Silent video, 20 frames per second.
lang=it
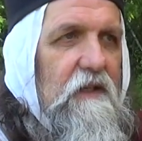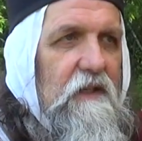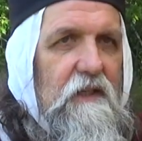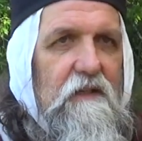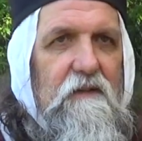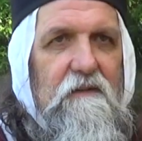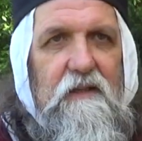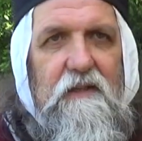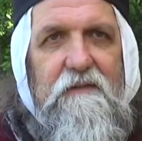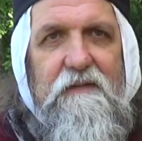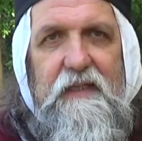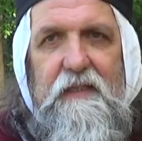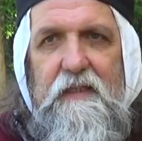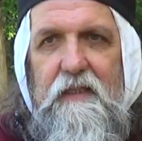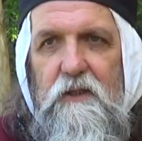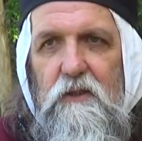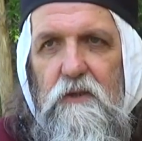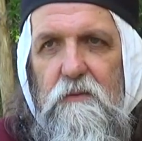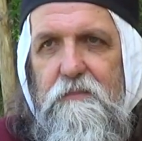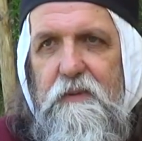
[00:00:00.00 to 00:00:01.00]
i, i
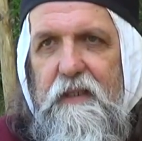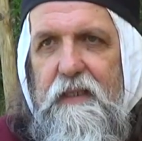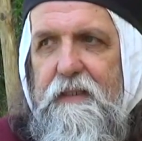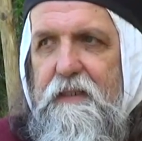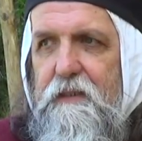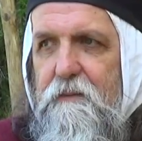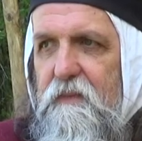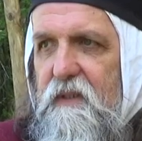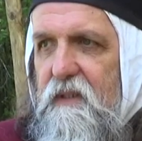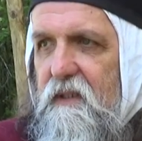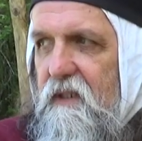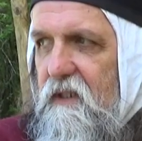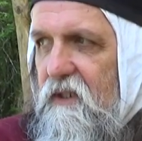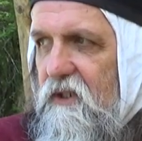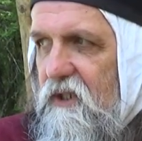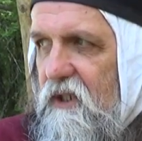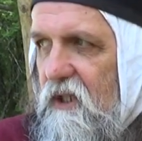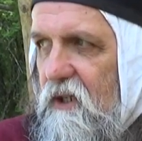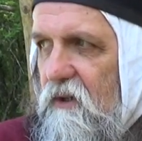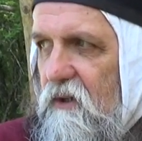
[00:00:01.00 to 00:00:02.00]
vecchi compagni mi
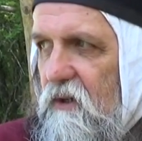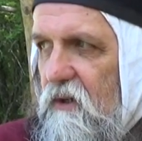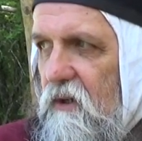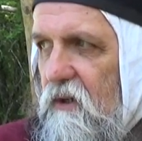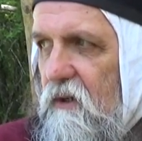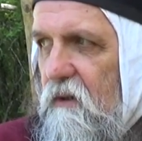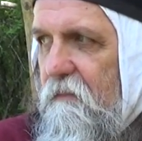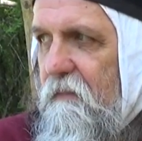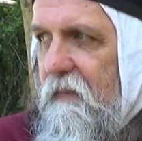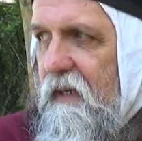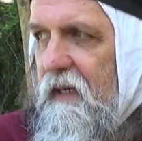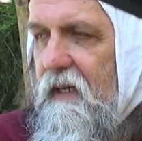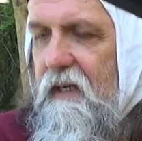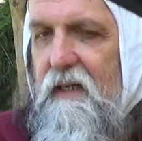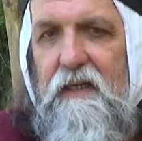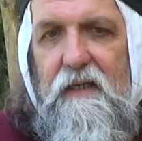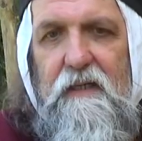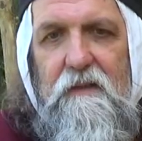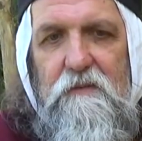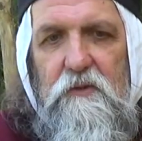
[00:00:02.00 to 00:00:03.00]
dissero
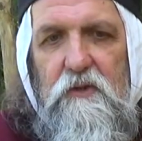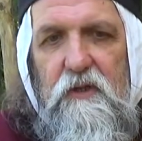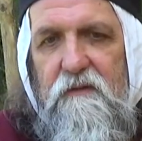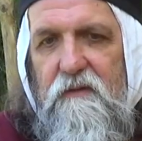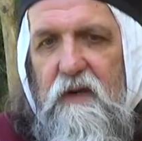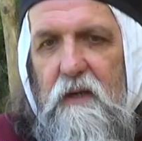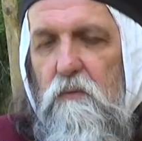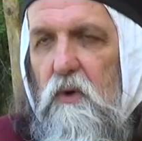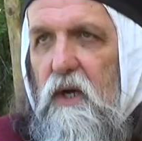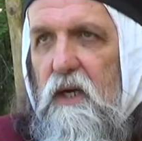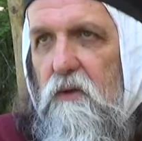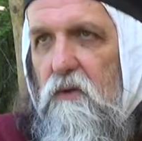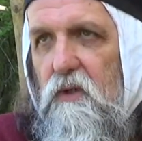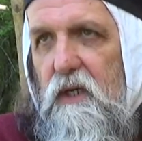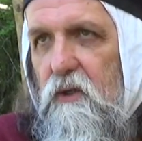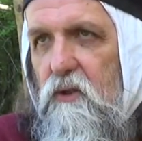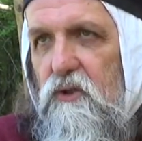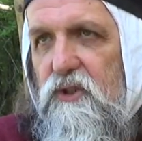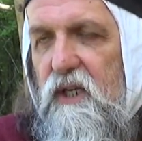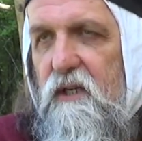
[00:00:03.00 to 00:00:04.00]
ma noi avremmo anche
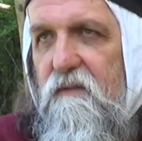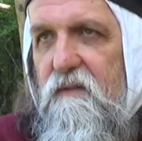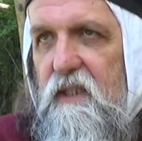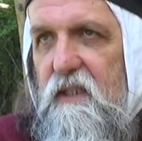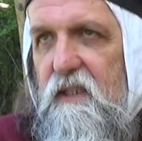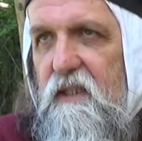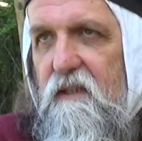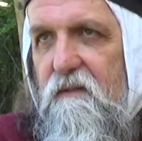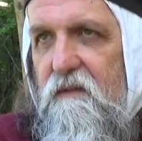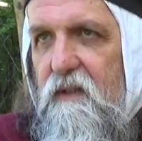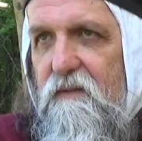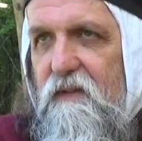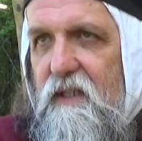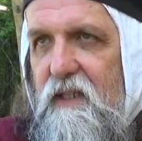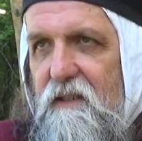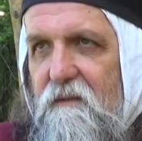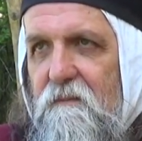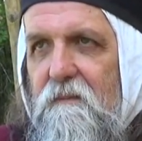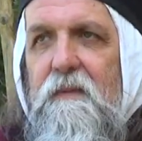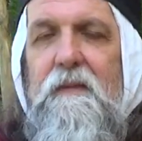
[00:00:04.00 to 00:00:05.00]
una nostra vita da
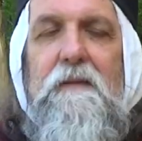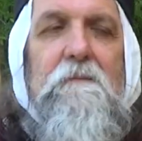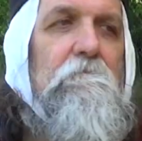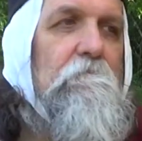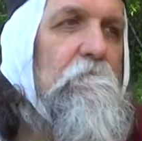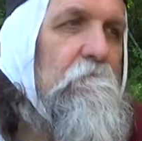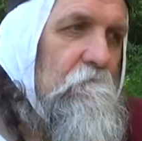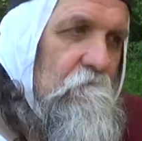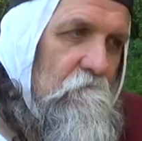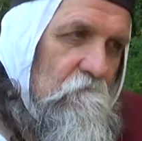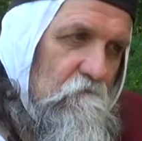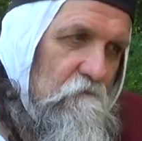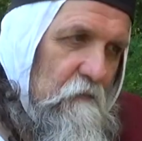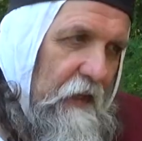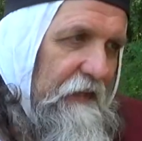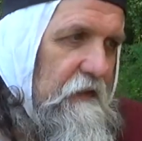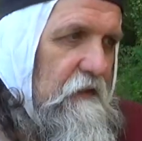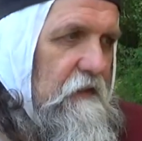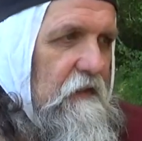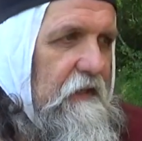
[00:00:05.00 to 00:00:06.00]
vivere.
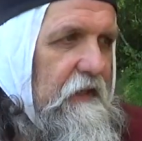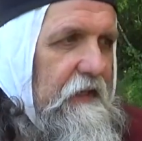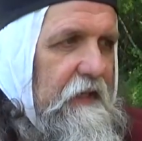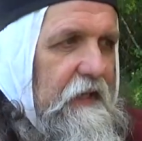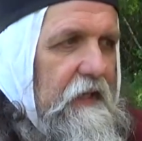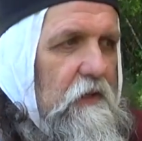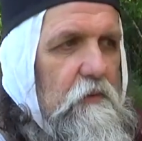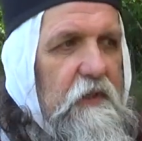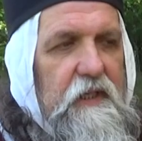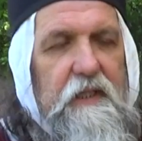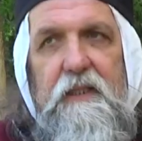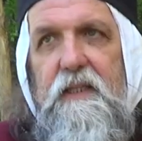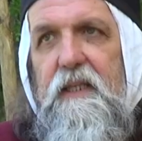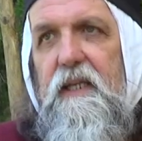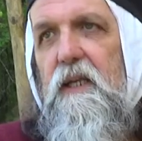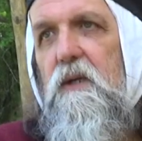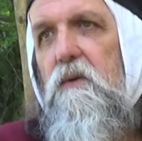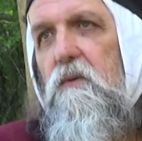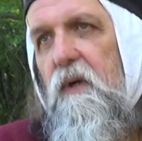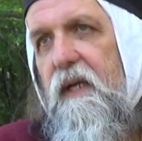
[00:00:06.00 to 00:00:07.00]
E le quindi
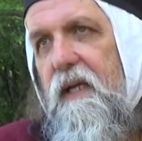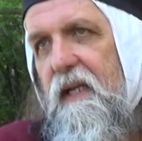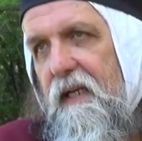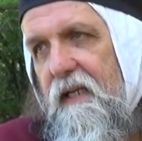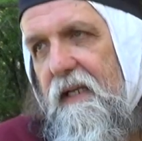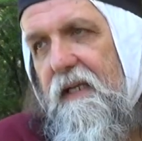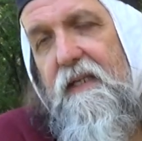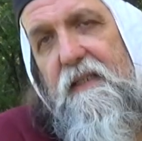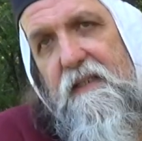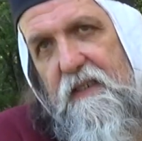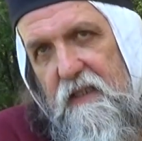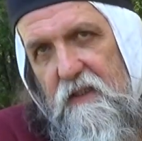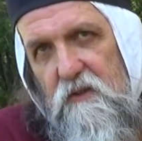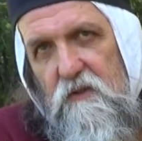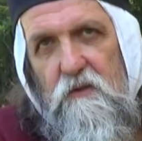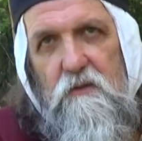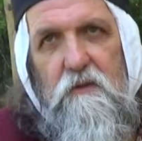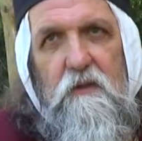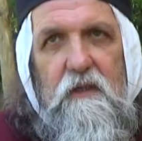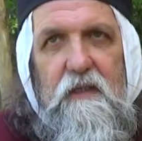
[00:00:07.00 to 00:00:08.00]
scelte. quelle,
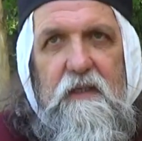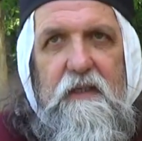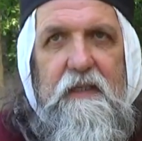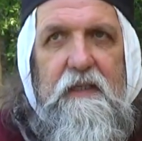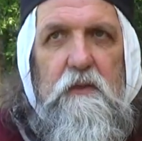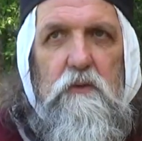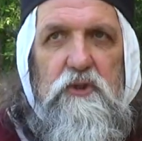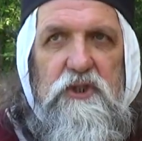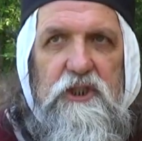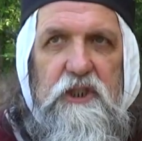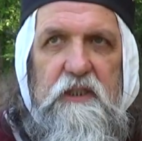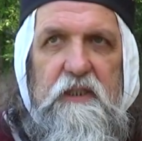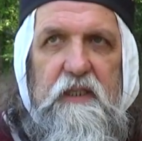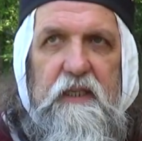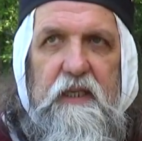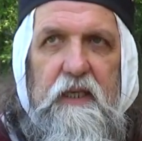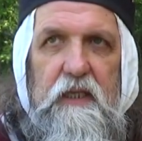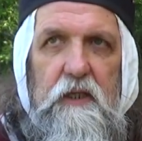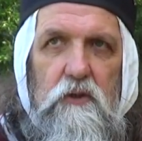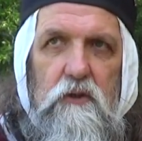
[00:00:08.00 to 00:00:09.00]
esatto, le uscite
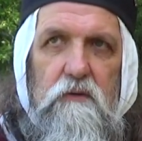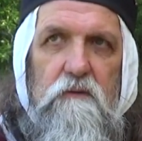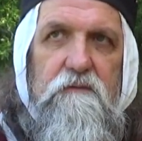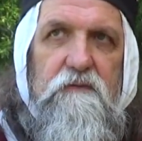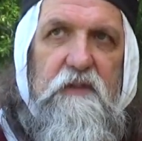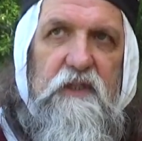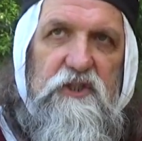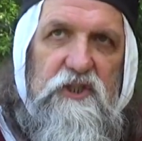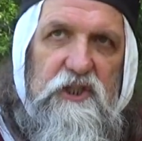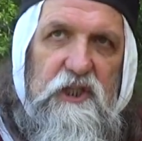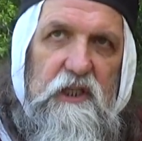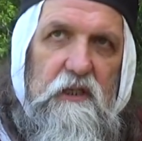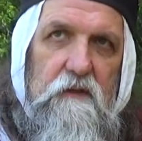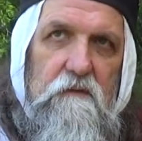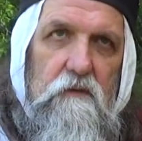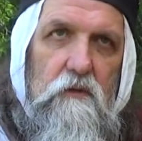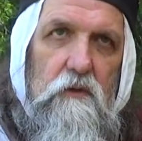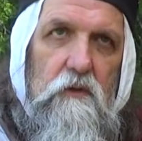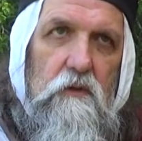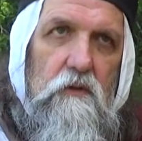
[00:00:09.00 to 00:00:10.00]
che non
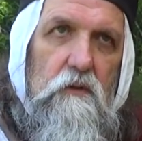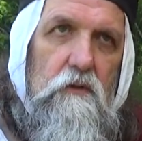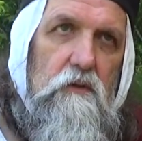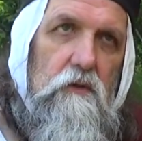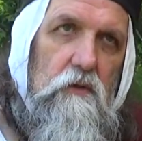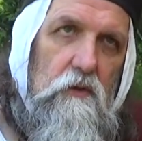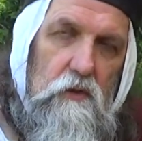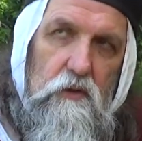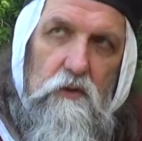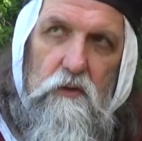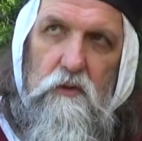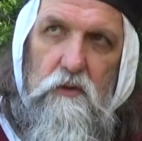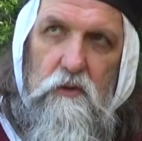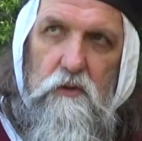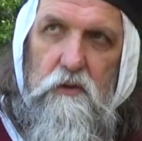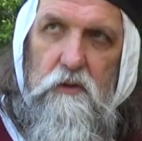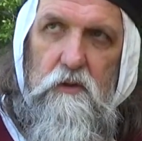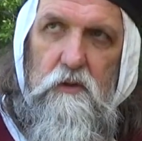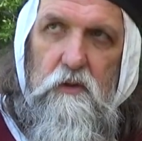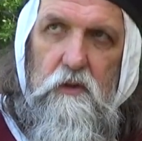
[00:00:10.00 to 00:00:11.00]
facevo con
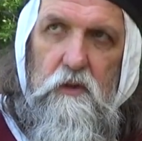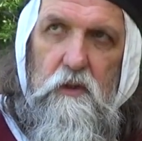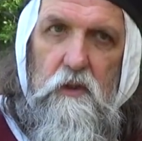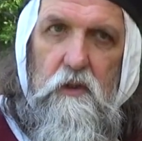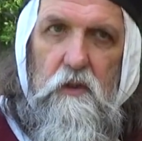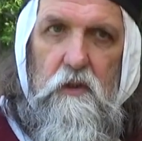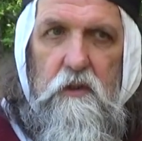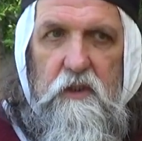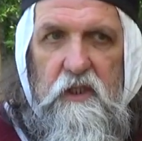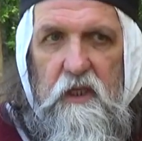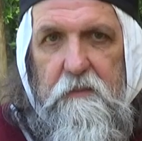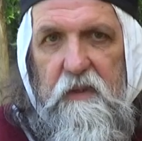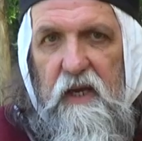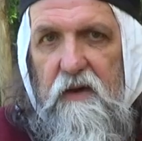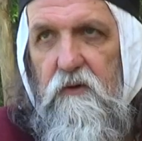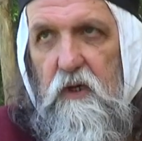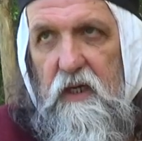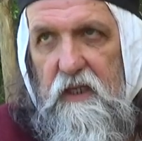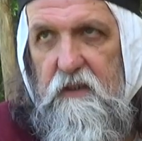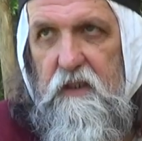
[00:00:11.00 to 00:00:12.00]
loro
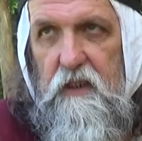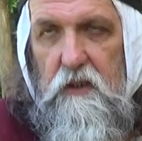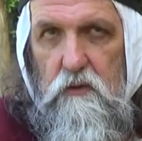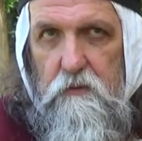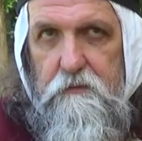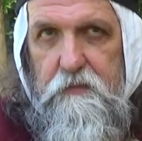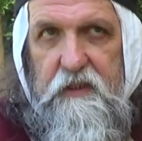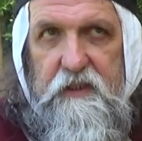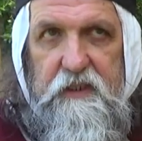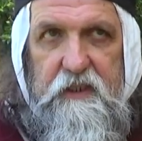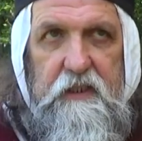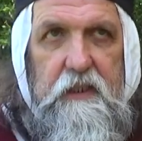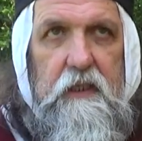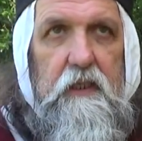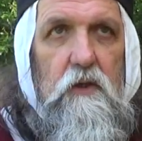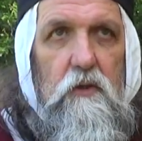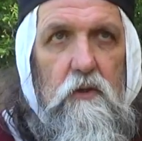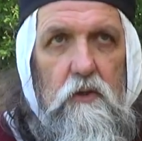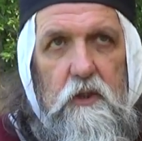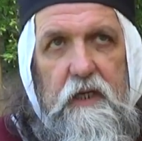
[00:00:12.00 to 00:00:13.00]
chiamavo altre compagnie.
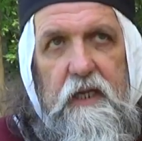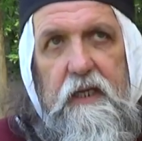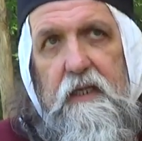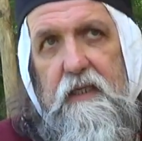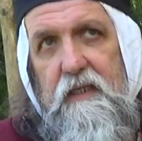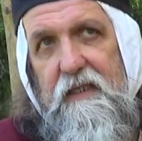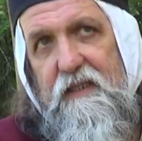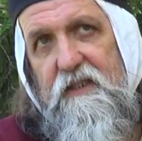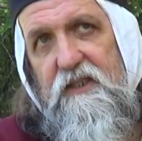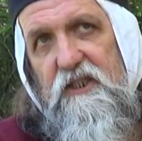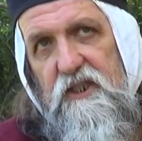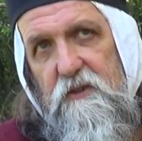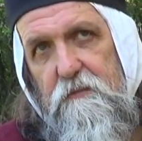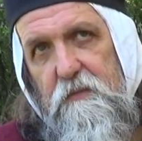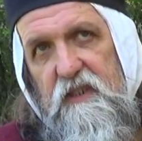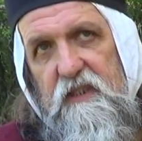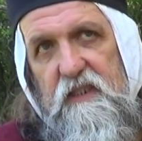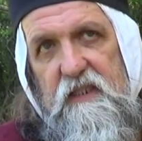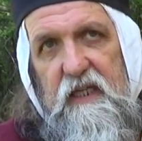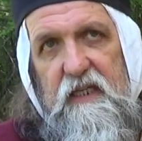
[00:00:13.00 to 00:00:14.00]
Ora, lancia
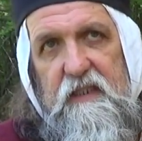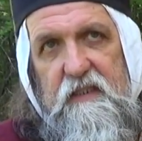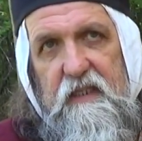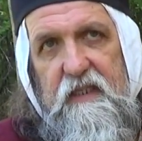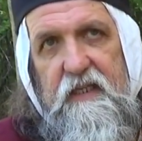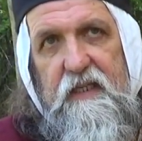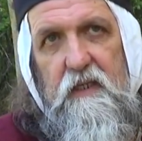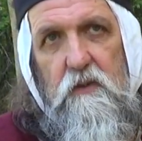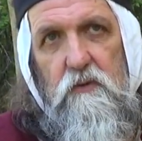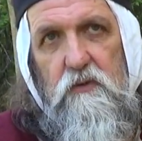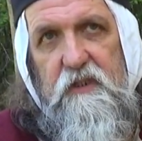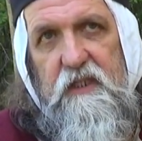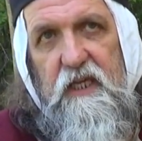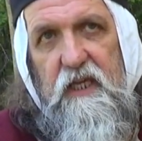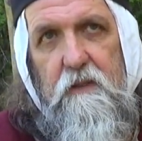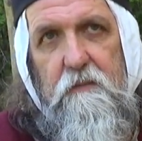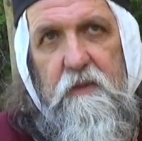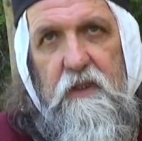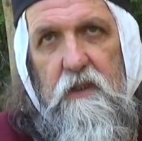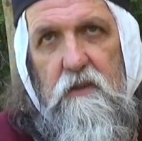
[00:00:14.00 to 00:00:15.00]
spezzata era un
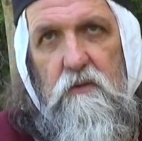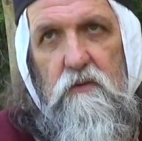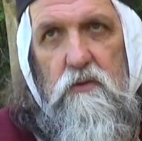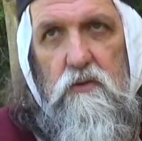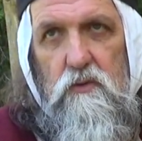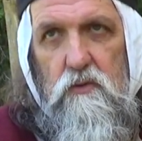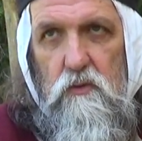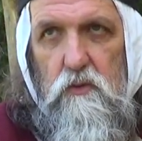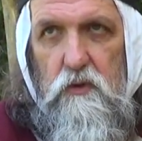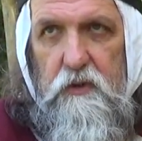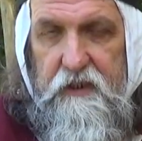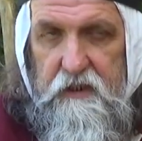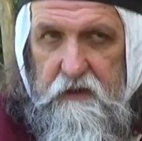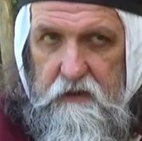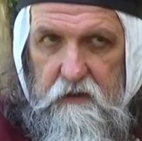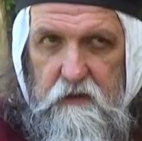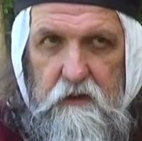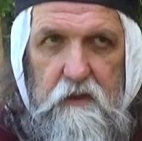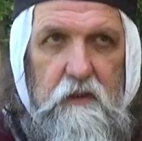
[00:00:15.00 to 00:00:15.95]
termine con cui